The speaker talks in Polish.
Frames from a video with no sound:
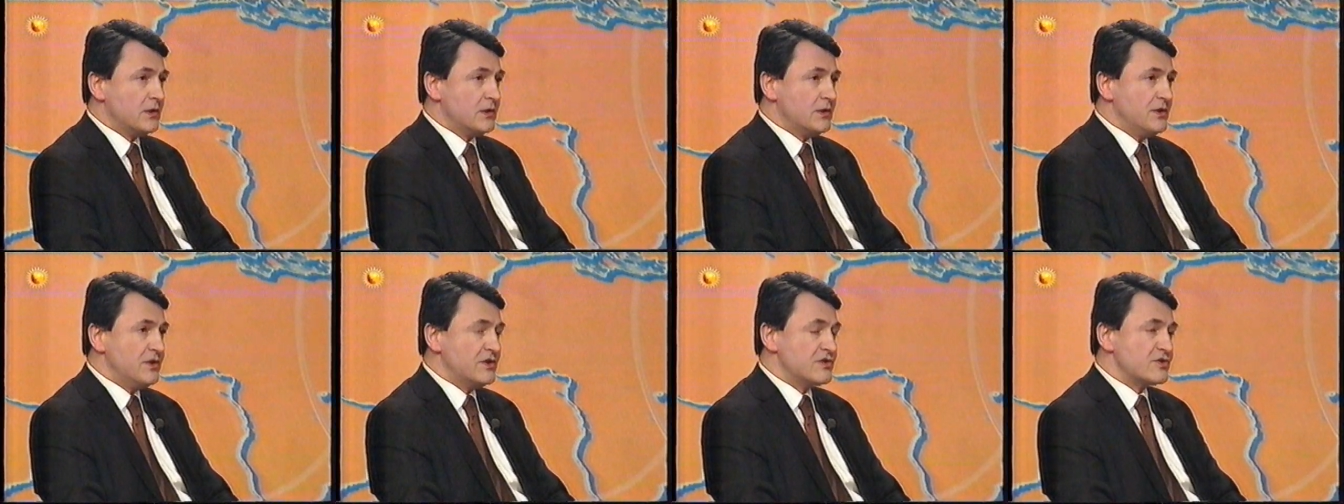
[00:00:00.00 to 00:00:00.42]

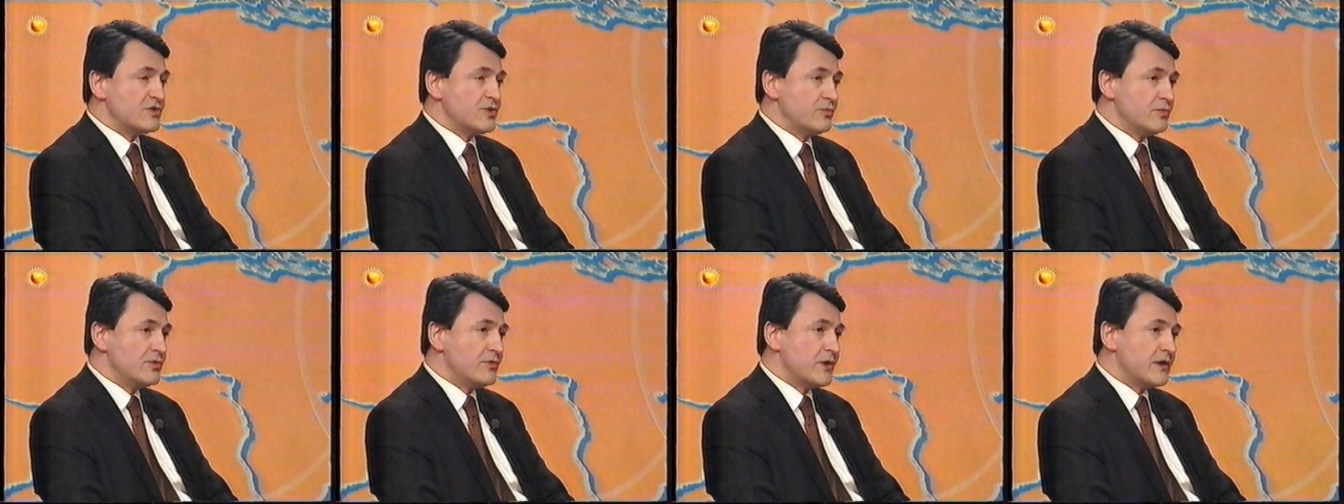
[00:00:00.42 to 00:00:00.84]
nie
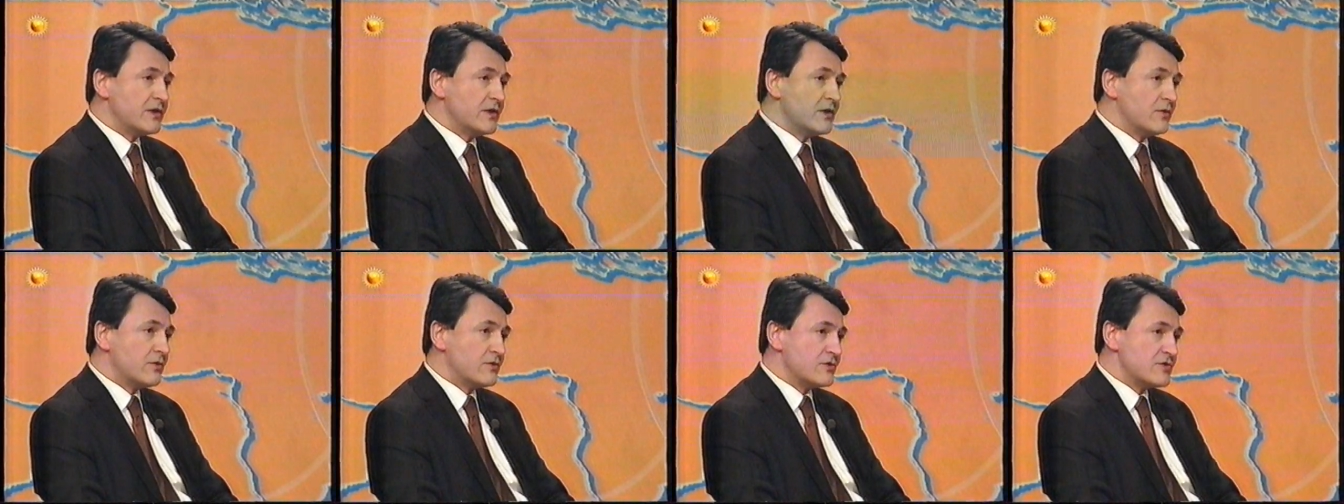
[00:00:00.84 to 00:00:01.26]
zdobyła
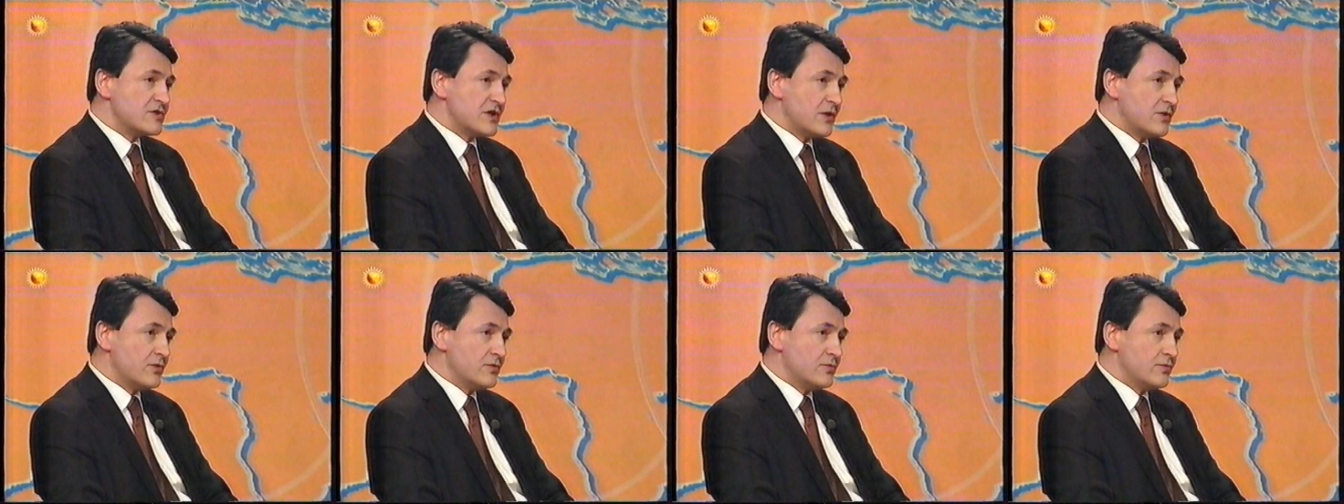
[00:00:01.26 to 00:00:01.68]
tego
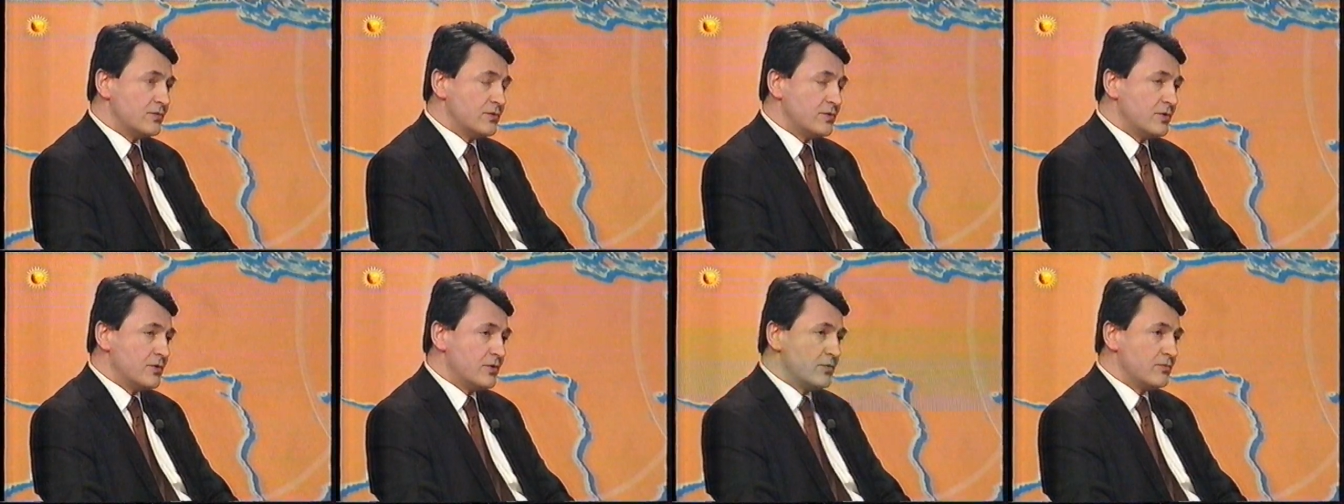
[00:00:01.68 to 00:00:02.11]
rodzaju
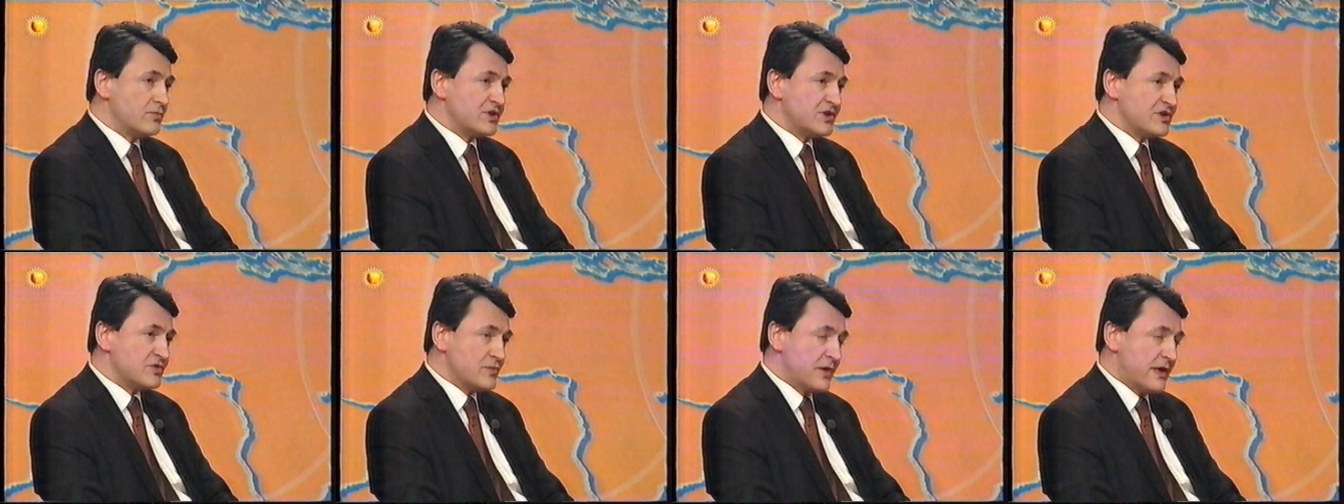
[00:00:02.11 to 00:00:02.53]

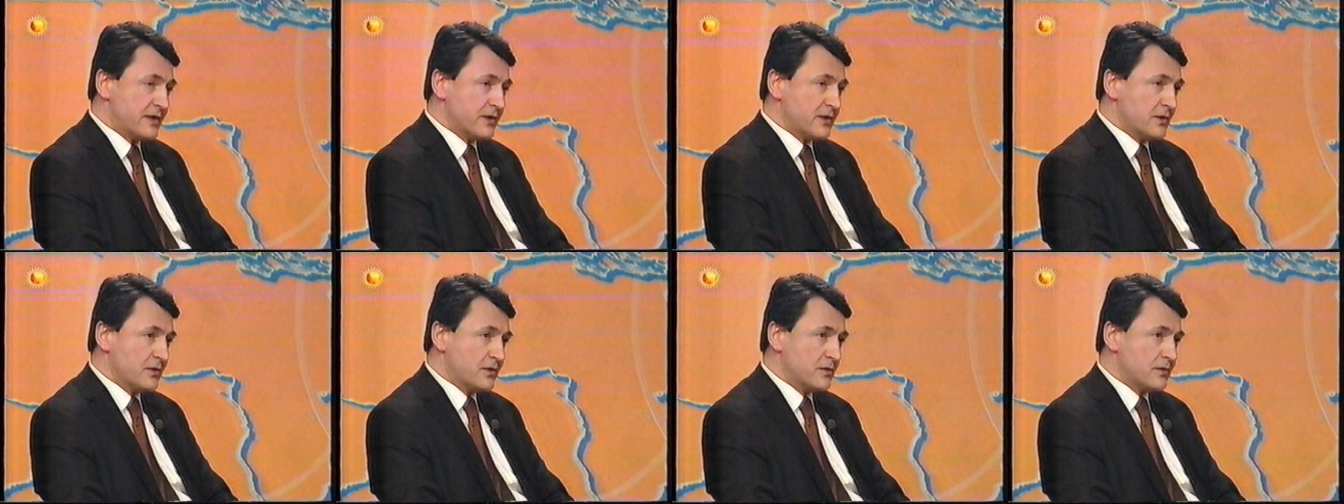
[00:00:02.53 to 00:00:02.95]

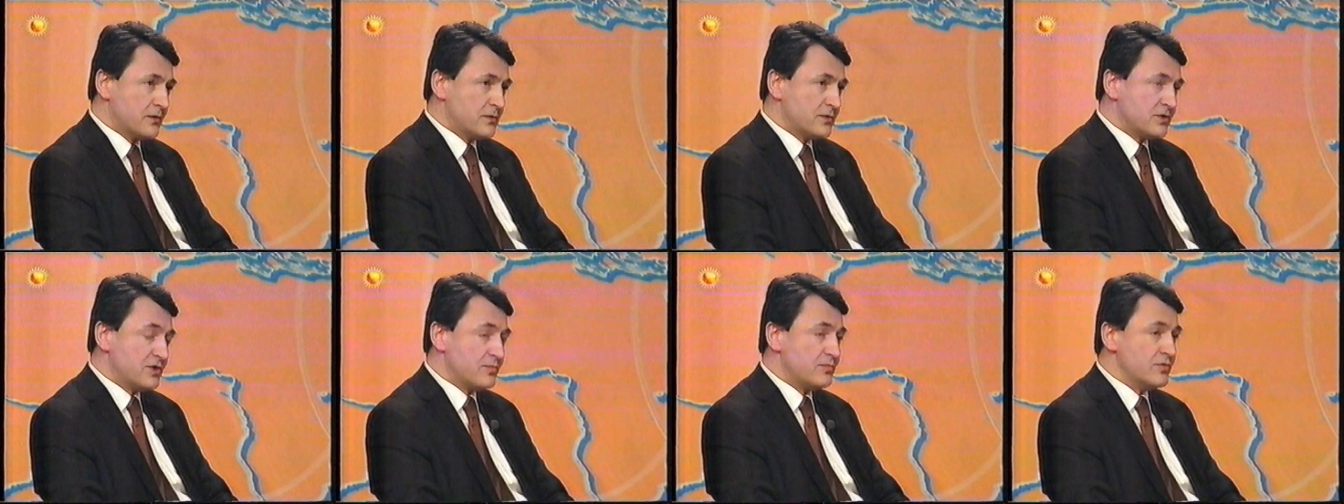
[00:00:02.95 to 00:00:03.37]
przesłanek,
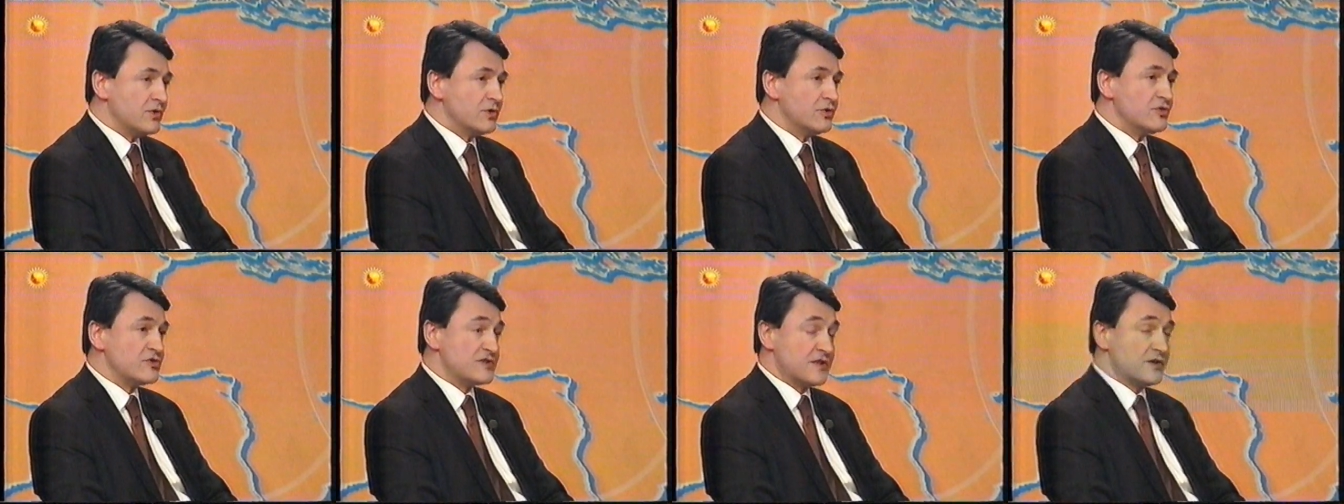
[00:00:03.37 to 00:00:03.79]
żeby
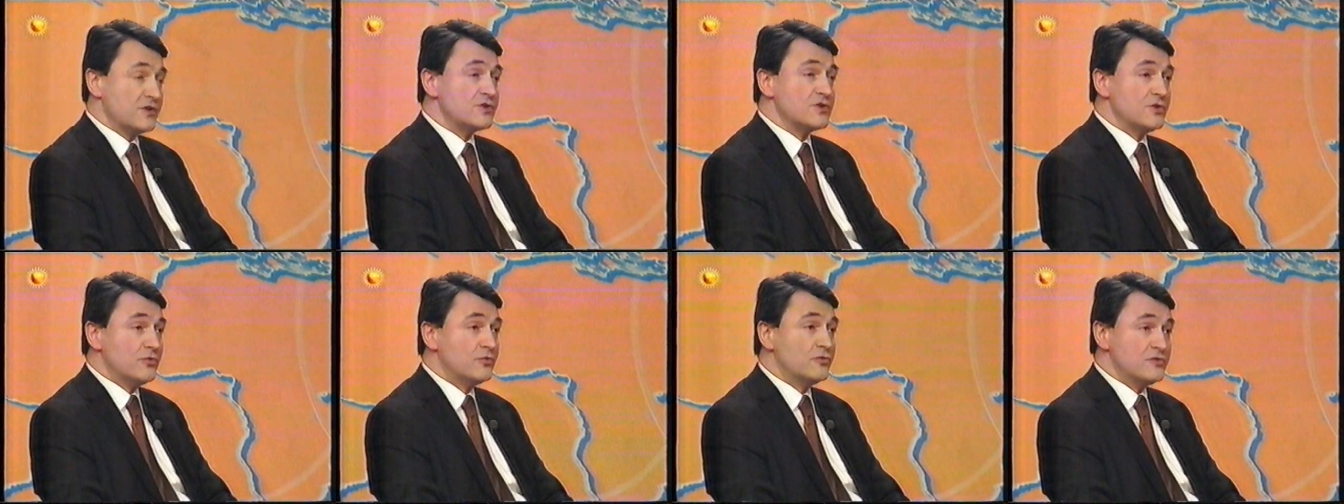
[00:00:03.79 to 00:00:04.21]

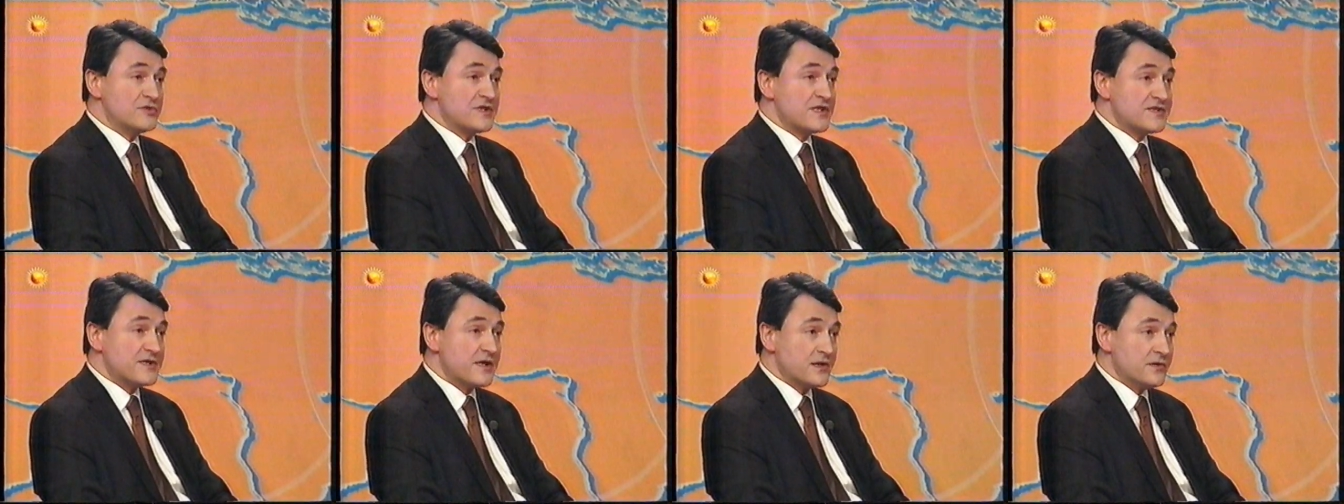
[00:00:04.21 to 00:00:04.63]
dostatecznie
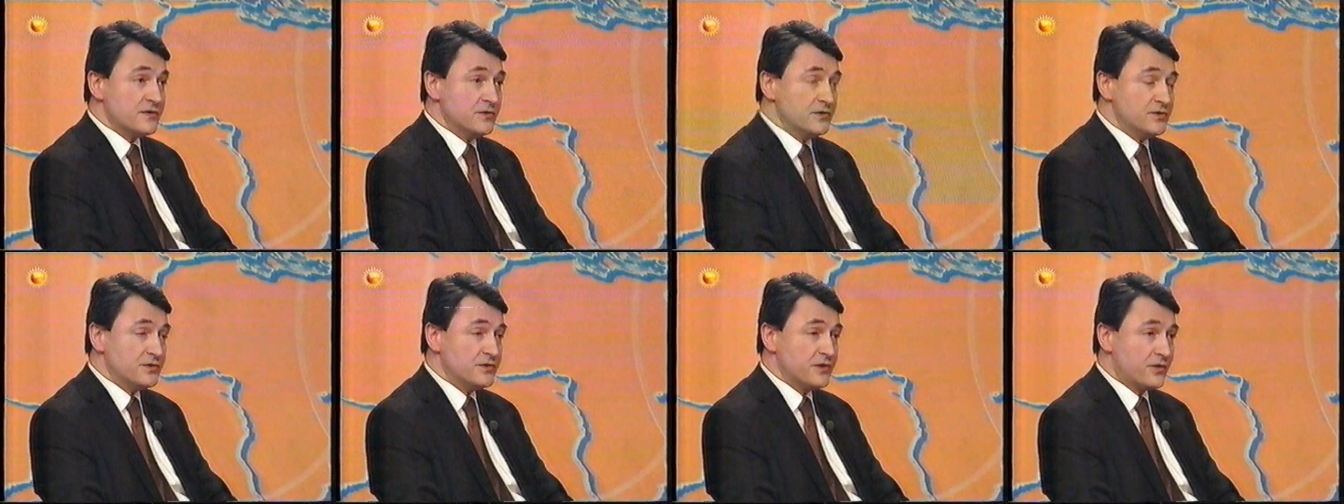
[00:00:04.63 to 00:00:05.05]

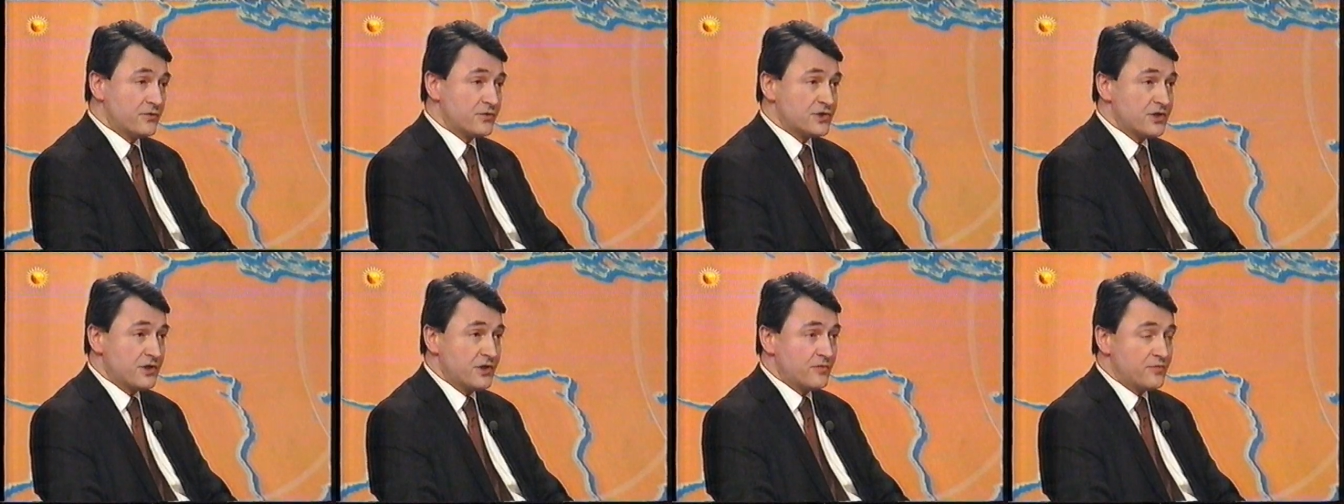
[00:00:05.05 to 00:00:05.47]
uzasadnić
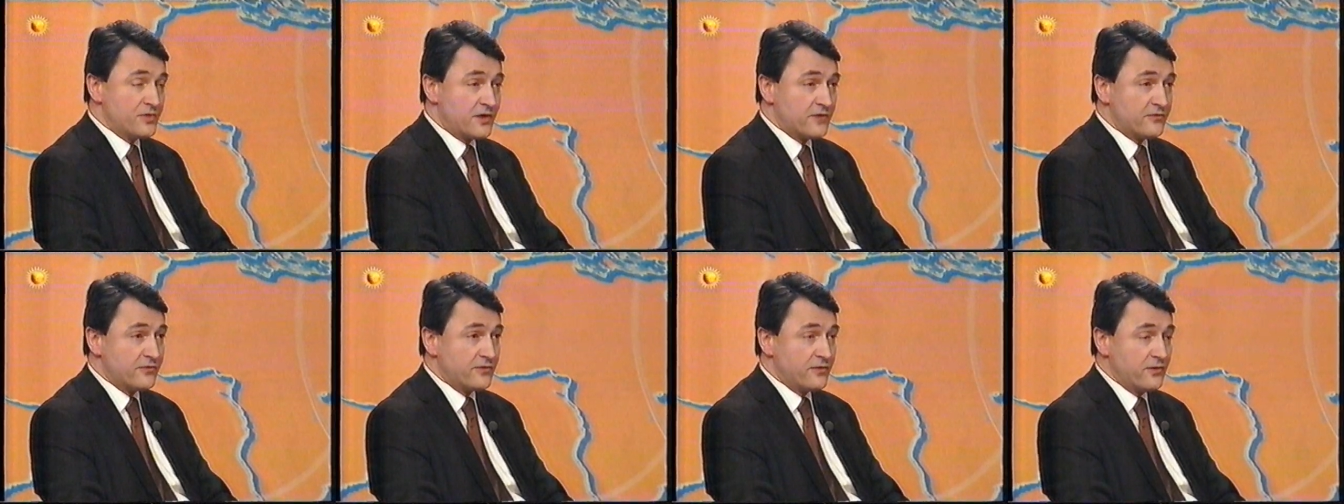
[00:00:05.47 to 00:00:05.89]
naruszenie praw,